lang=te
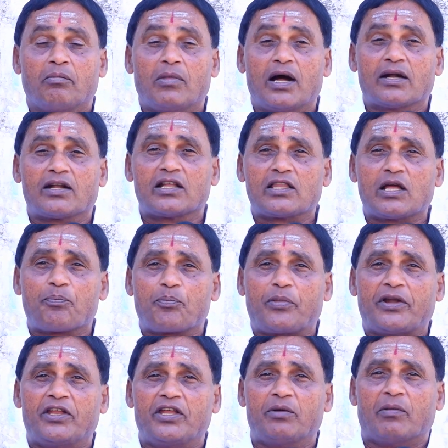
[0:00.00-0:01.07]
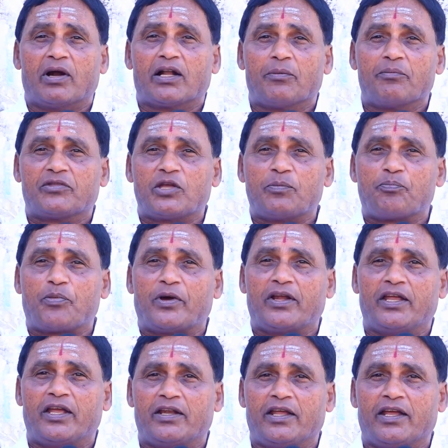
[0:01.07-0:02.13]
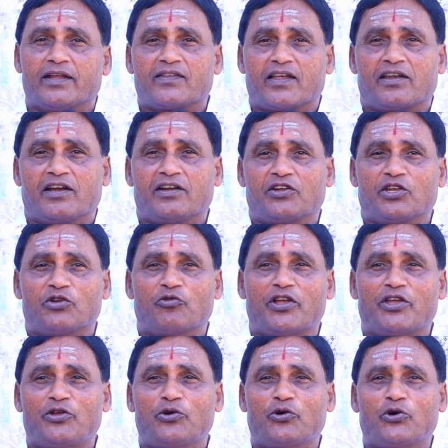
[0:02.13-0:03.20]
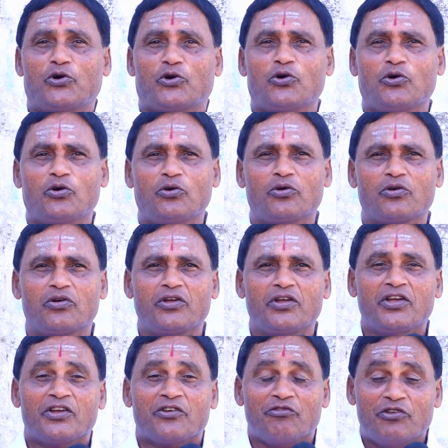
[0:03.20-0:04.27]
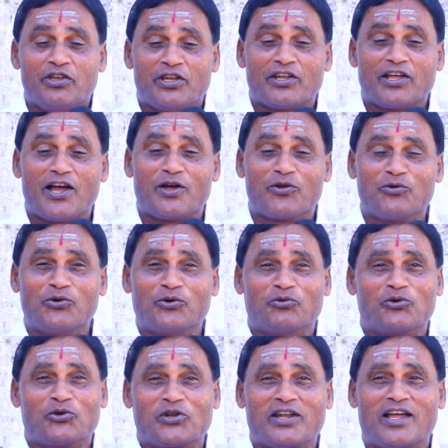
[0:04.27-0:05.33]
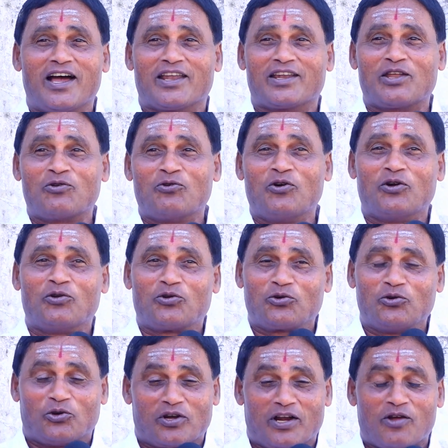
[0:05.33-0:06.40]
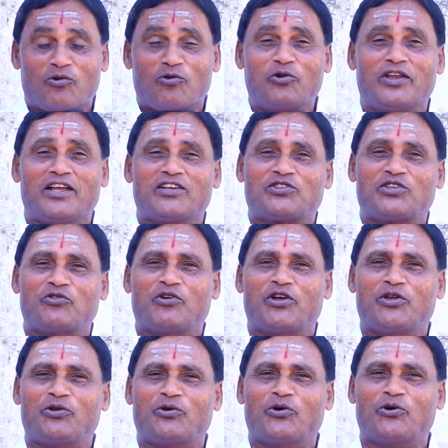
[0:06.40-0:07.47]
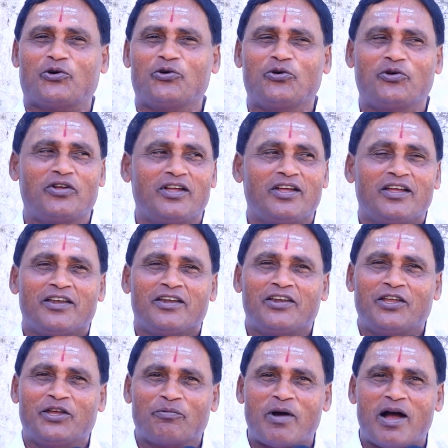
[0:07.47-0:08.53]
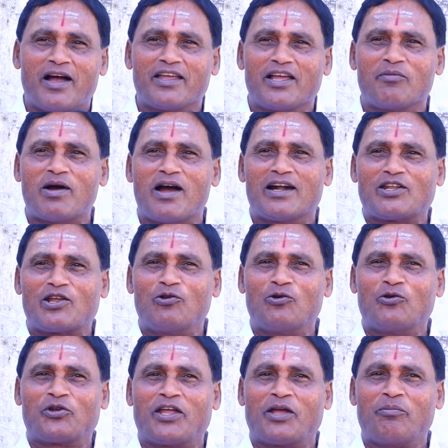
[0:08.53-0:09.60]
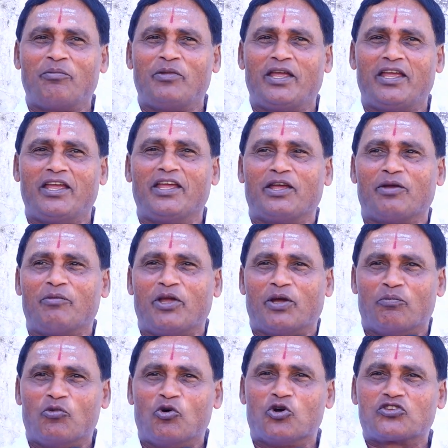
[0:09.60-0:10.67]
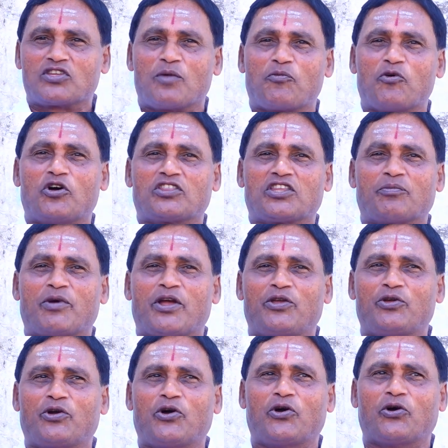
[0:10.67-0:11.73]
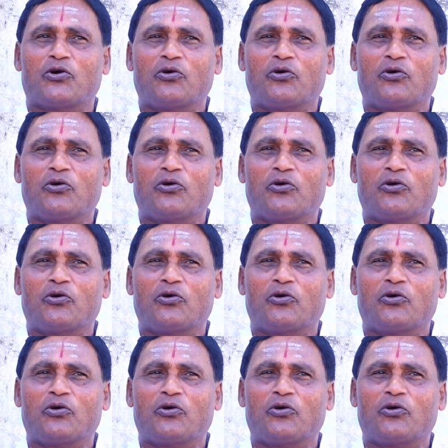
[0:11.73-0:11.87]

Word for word: మాట తప్పని మడం తిప్పని నేతనంటివయ్యో విన్నాను ఉన్నానను అంటూ రంకులేస్తివయ్యో నీ మాయ మాటలు నమ్మి మేము మోసపోతిమయ్యో